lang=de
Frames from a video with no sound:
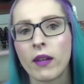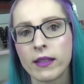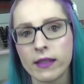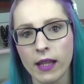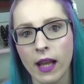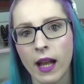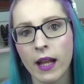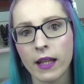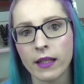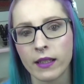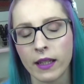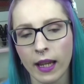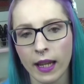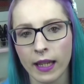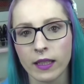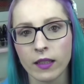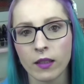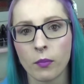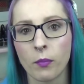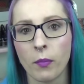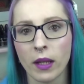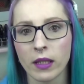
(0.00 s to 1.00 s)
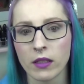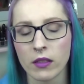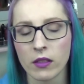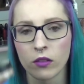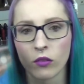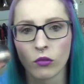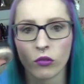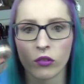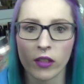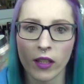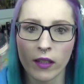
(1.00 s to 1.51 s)
weil sie halt recht matt
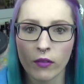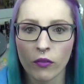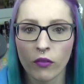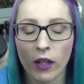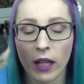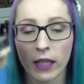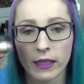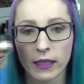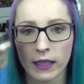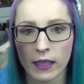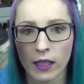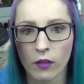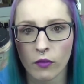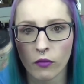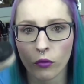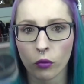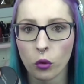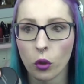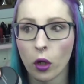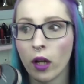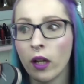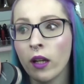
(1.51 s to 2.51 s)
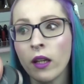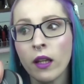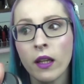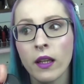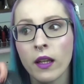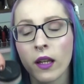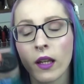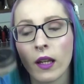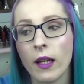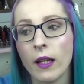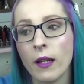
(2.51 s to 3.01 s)
ist und das vielleicht eher für
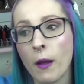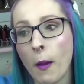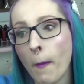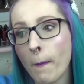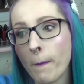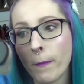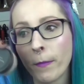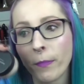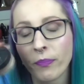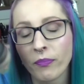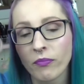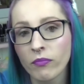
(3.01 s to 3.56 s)
ähm,